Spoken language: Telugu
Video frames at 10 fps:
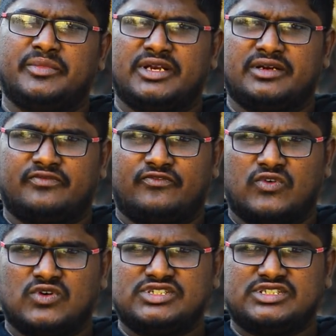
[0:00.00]
మీరు
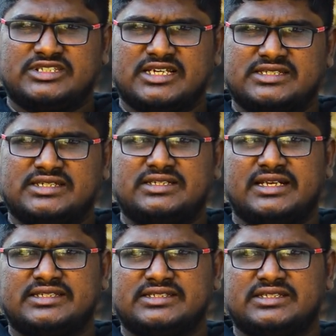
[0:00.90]
ఫోన్ చేసి
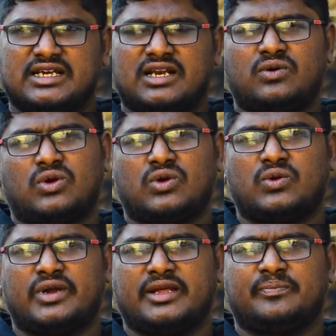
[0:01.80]
నచ్చిన దగ్గర
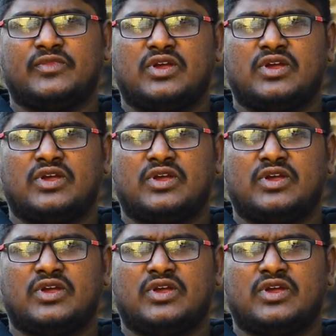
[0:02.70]
కొనుక్కోండి